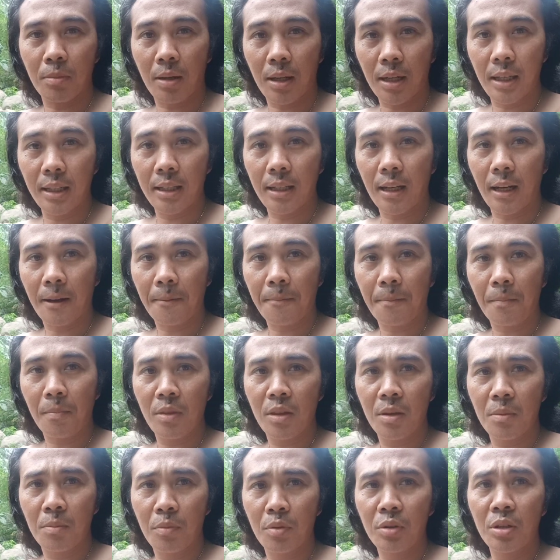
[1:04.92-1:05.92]
ng Maria,
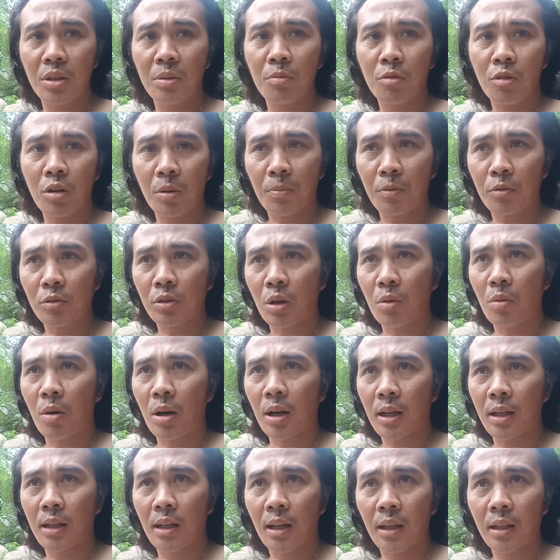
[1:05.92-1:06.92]
pwede mo na pong
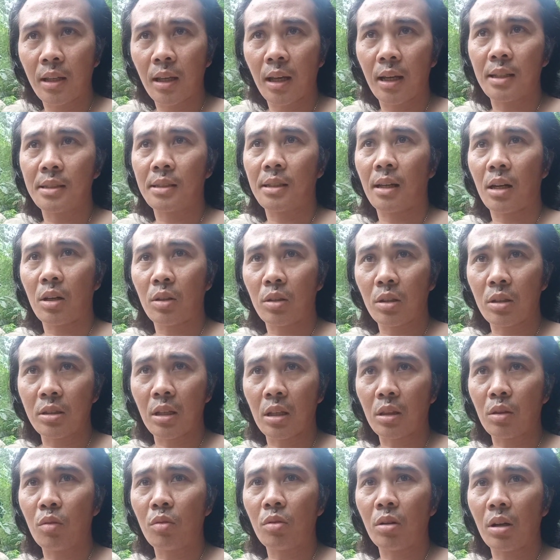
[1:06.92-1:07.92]
tawagan like uh, ah,
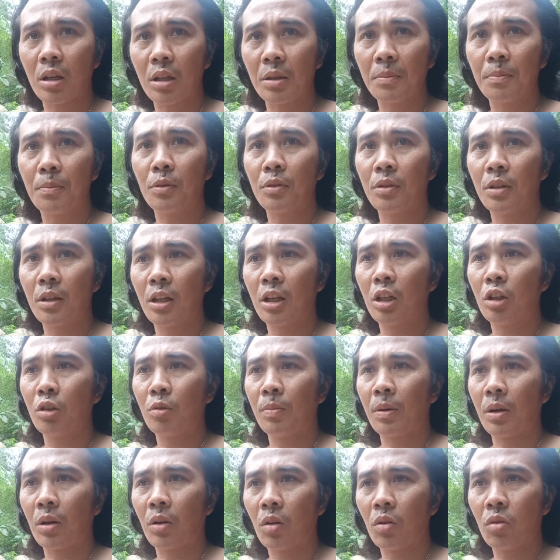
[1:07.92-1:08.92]
Sator Aripo Tinit
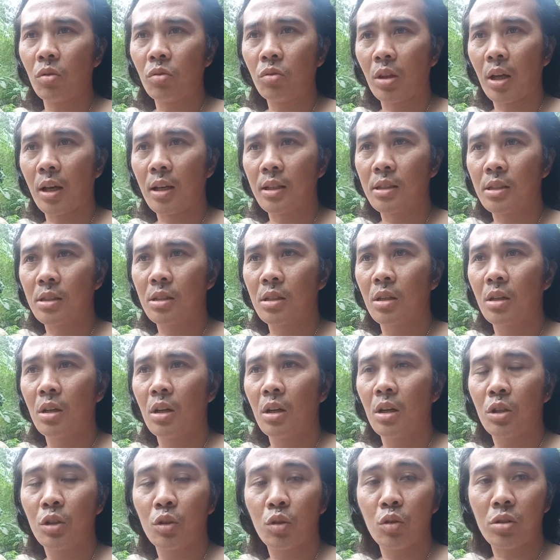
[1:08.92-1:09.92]
at Rutas,
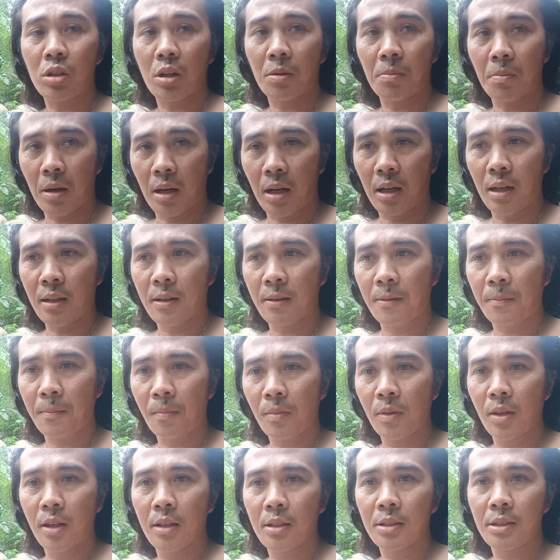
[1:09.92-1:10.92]
Diyos Ama,
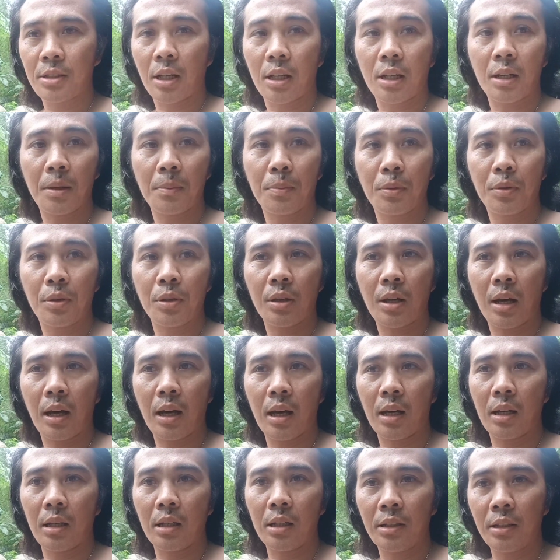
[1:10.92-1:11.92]
sana po uh,
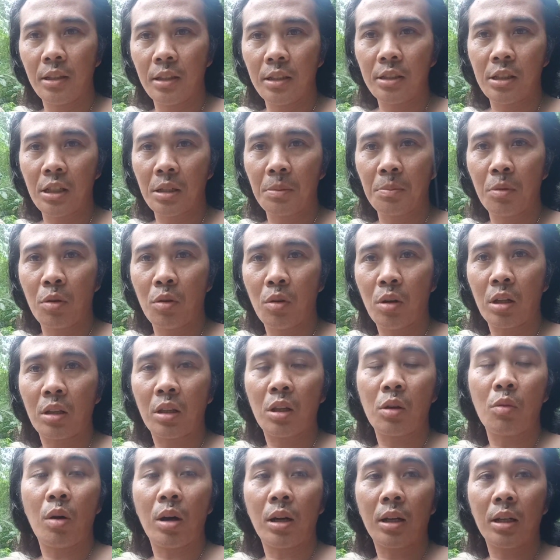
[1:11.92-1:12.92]
ah, linisin mo at
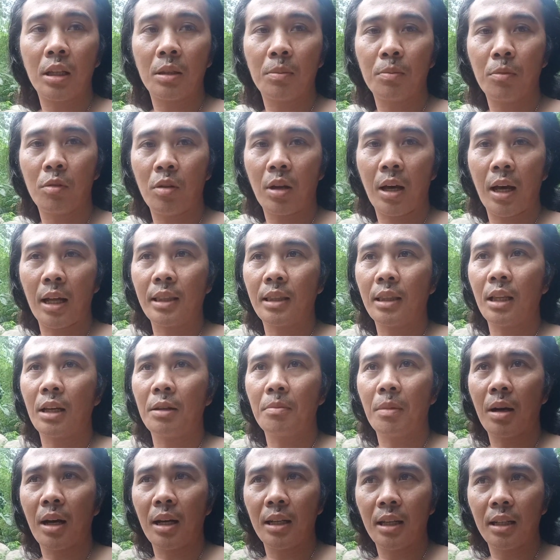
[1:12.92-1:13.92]
iwaglit mo lahat ng
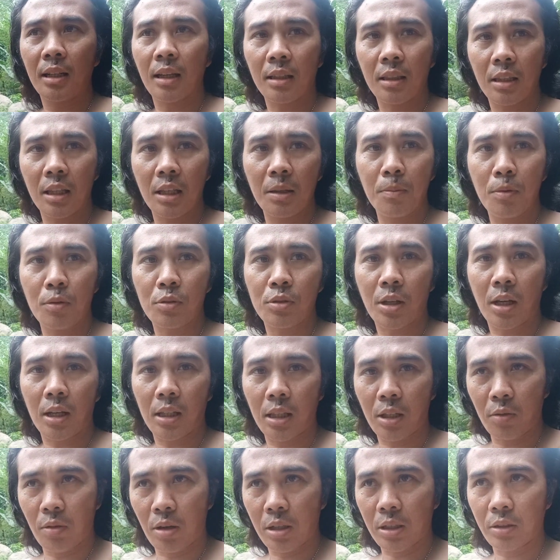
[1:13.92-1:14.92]
mga negatibo sa
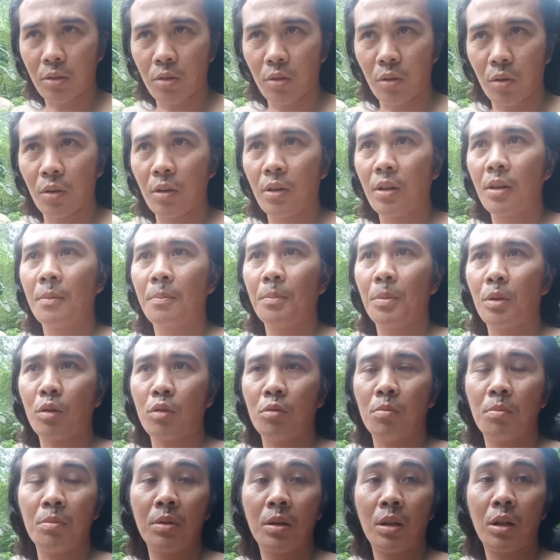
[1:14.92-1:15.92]
katawan ko. Pero
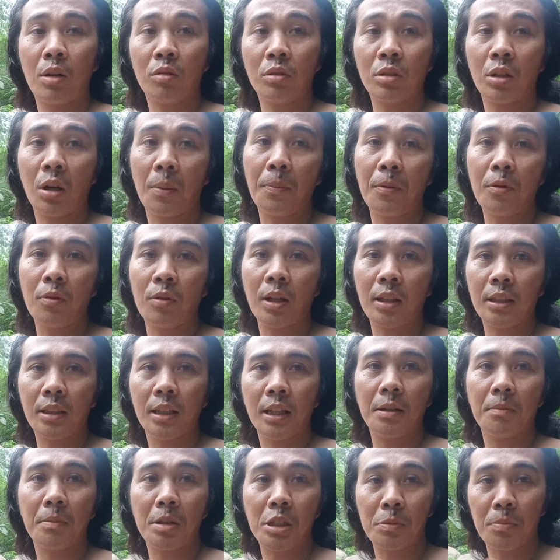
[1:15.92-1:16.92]
kung meron ka pong
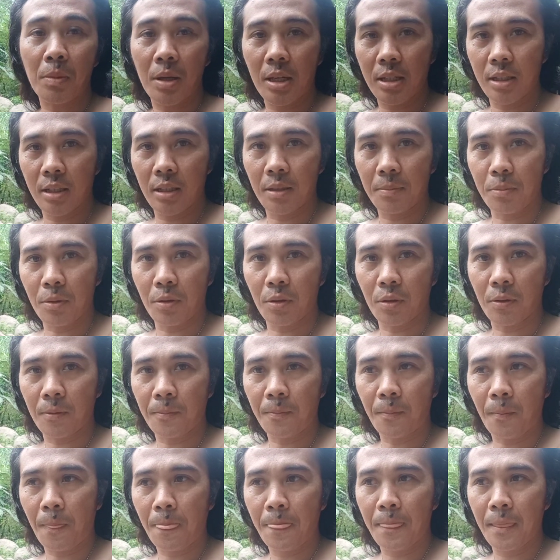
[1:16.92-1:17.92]
Latin, mas maigi po.
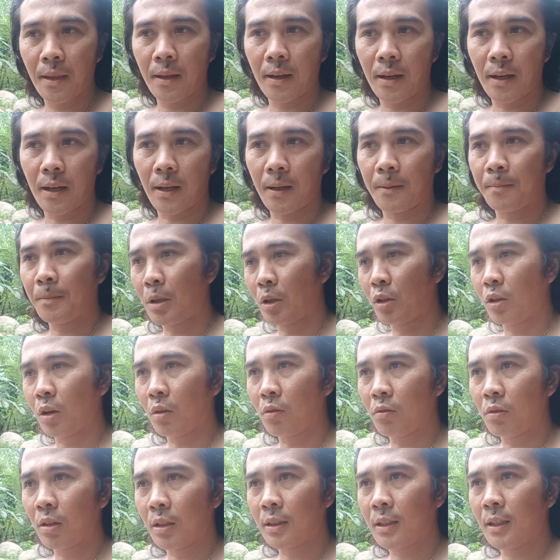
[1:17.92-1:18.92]
Uh, meron
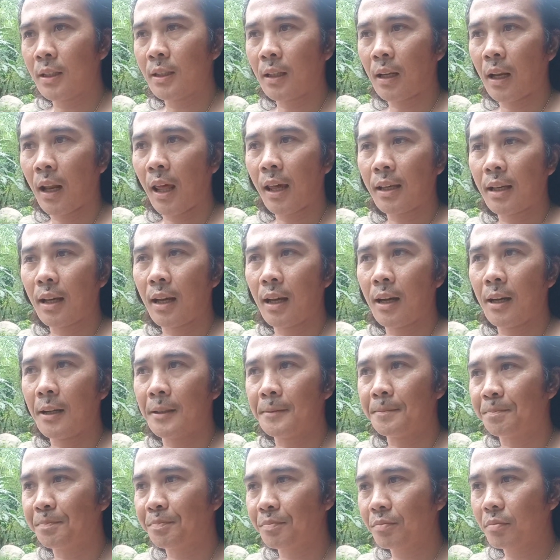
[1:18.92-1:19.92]
akong Latin like
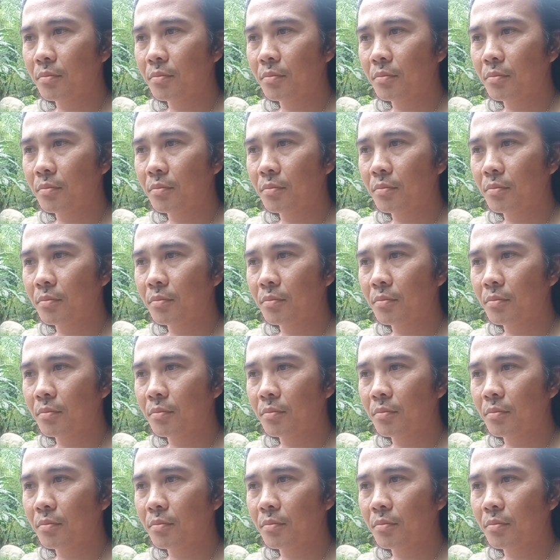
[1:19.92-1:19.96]
uh,